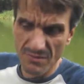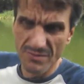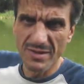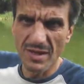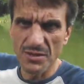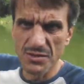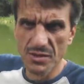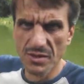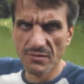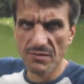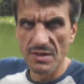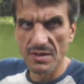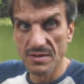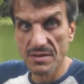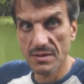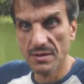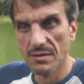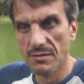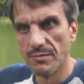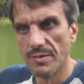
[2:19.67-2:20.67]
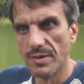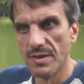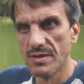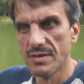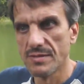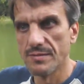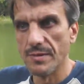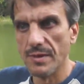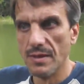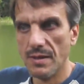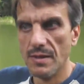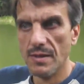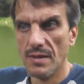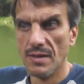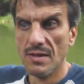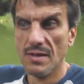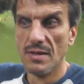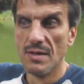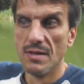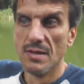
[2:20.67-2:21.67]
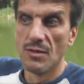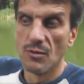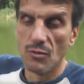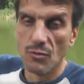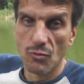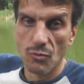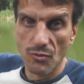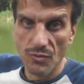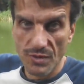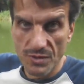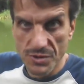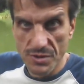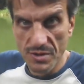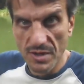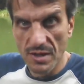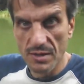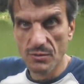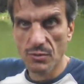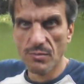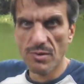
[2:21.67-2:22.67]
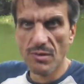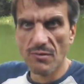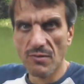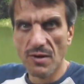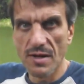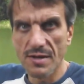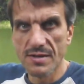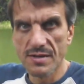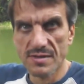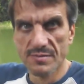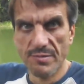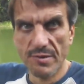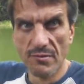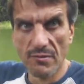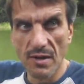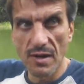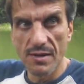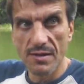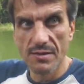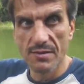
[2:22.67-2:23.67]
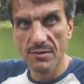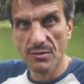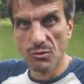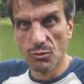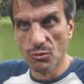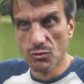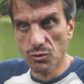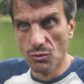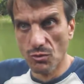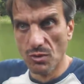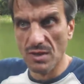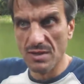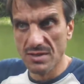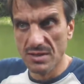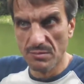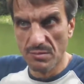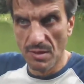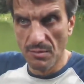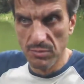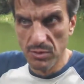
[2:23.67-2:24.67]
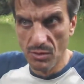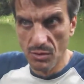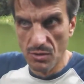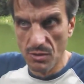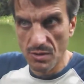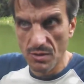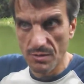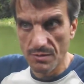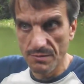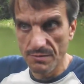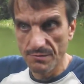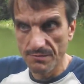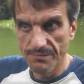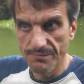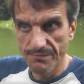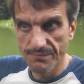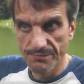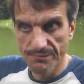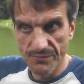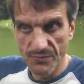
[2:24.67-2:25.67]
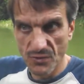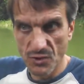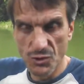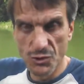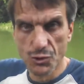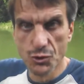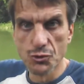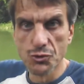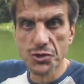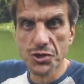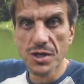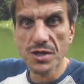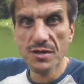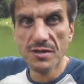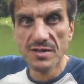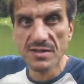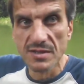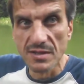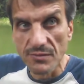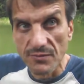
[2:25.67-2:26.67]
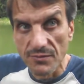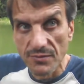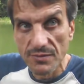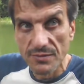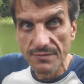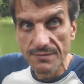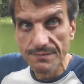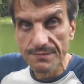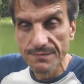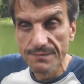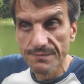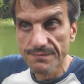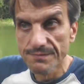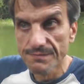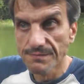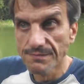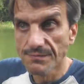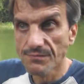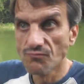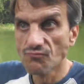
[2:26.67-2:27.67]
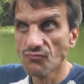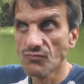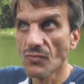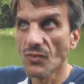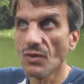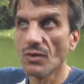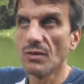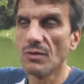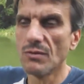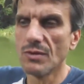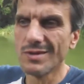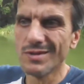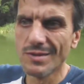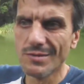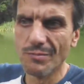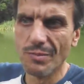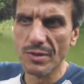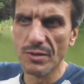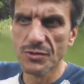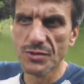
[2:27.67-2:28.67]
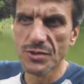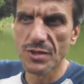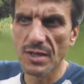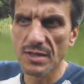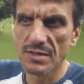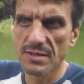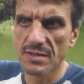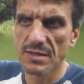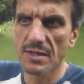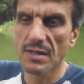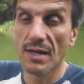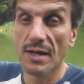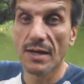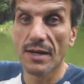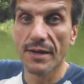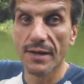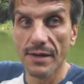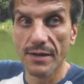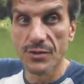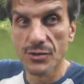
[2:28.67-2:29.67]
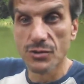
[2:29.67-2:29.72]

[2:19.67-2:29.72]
также и в России, в принципе. Начинают убивать, избивать друг друга за бабло чужинцев вот получается такая хрень,